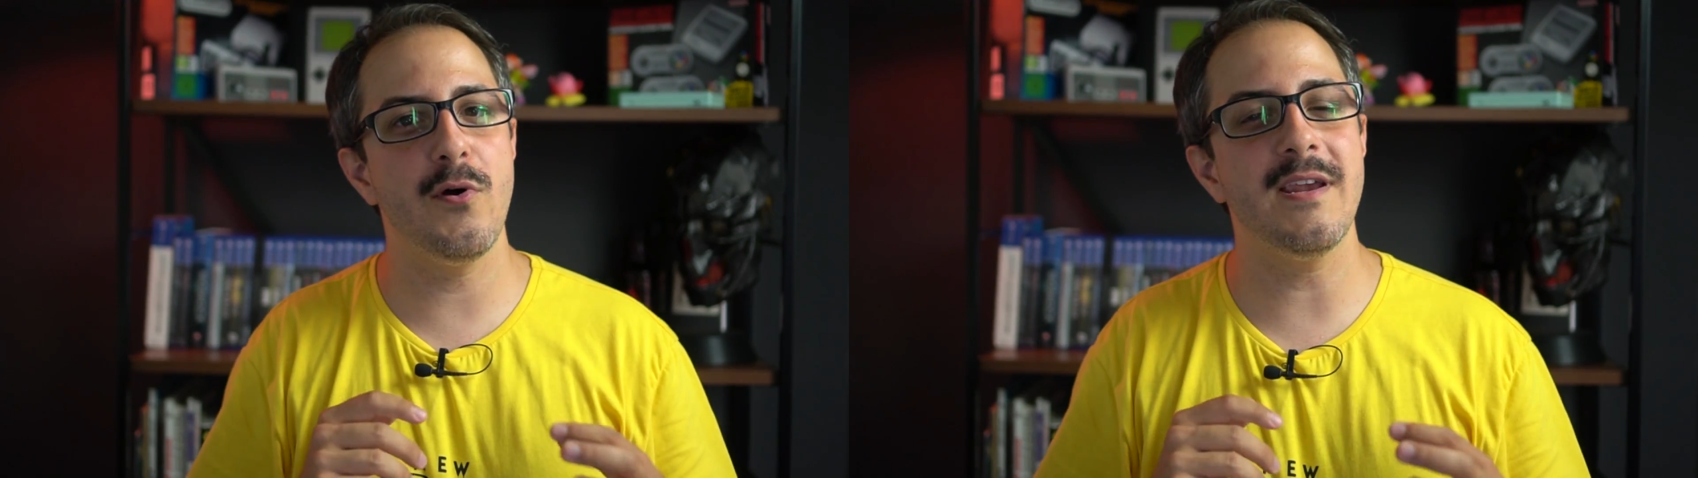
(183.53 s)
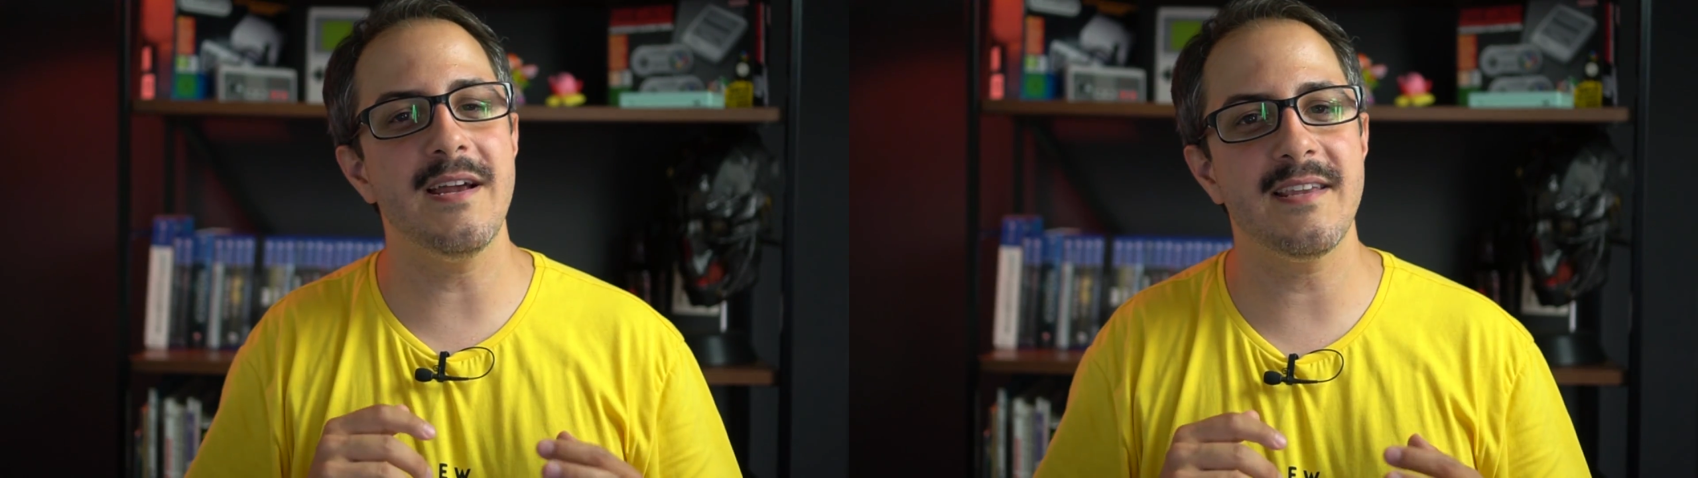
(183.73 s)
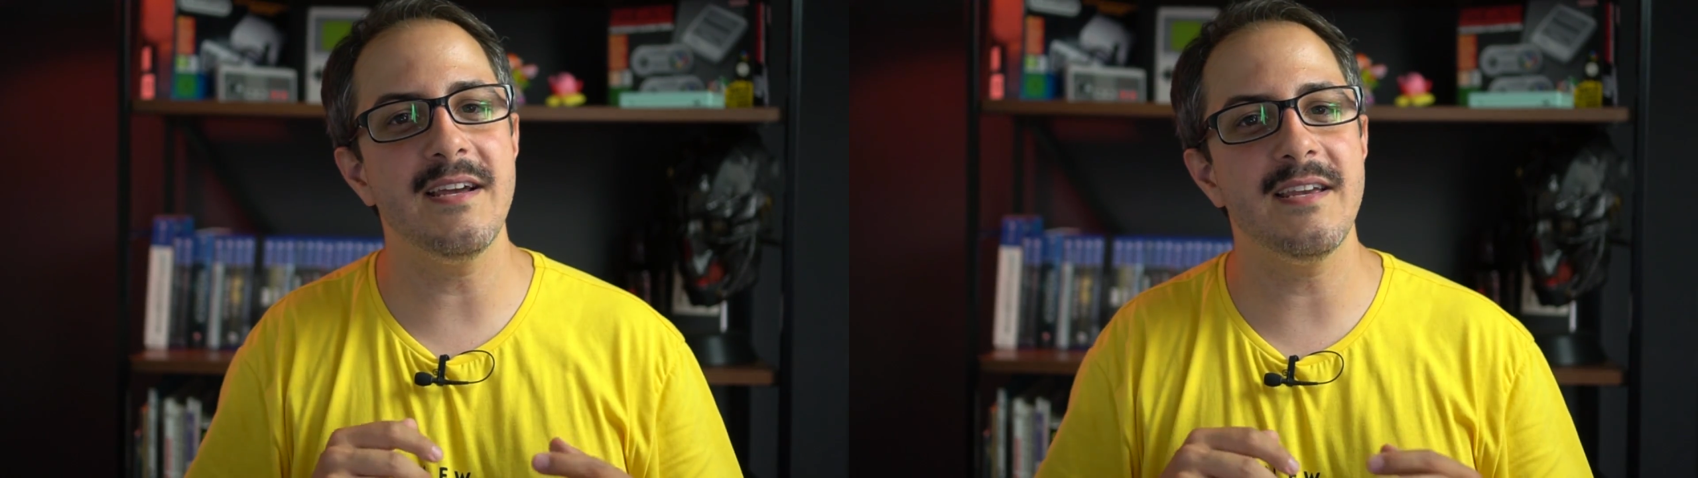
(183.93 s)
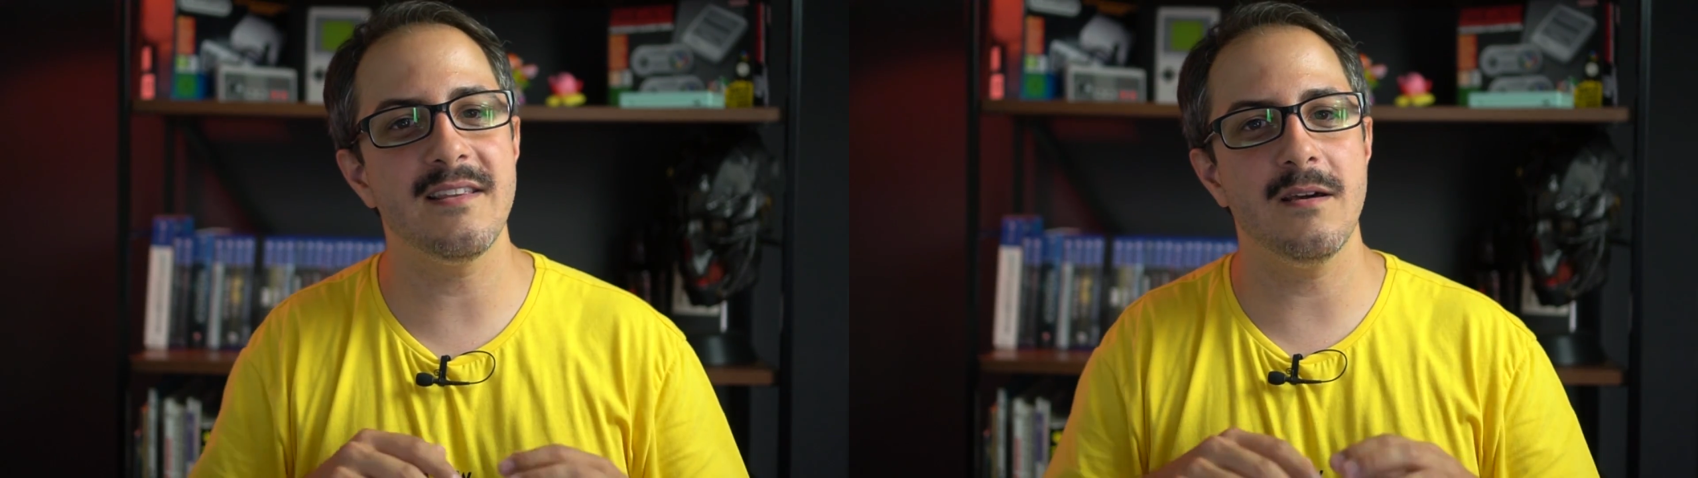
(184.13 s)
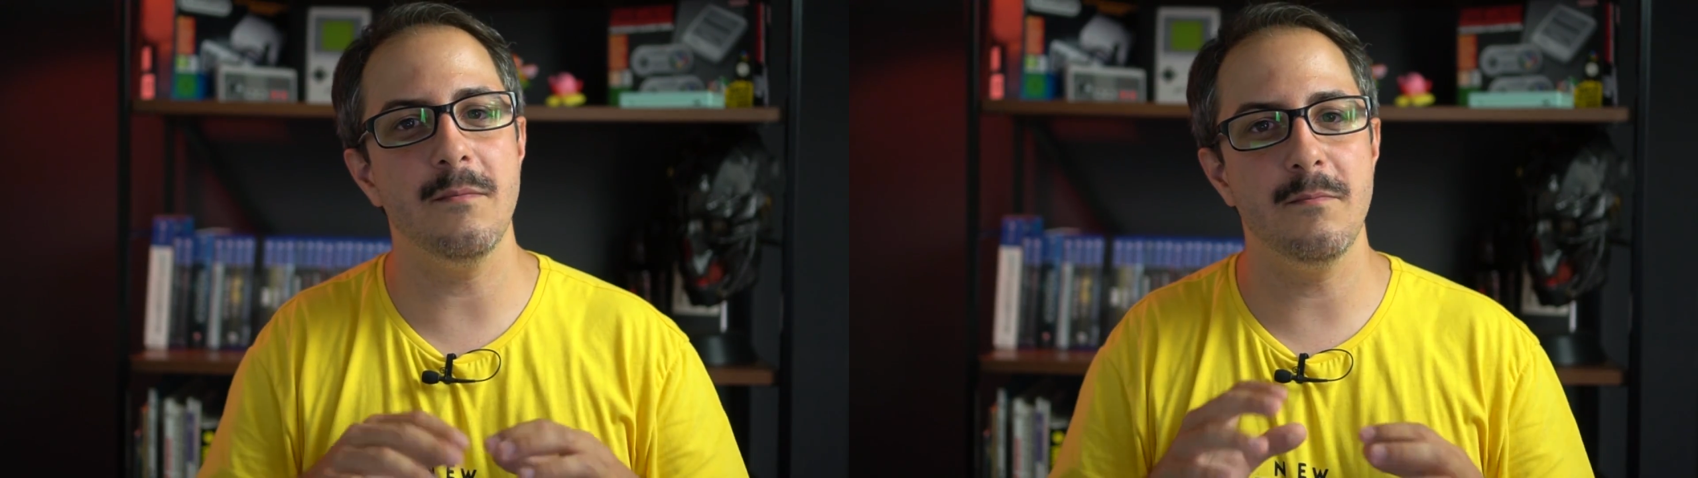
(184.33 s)
oynarken
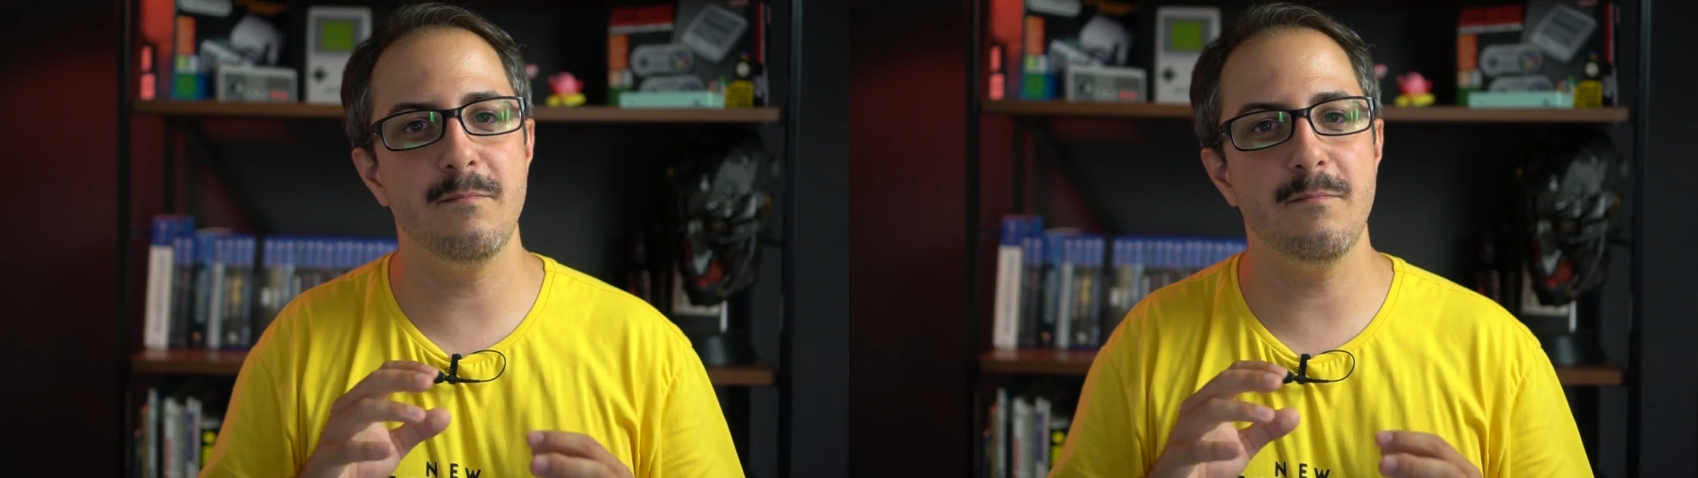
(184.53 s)
ya da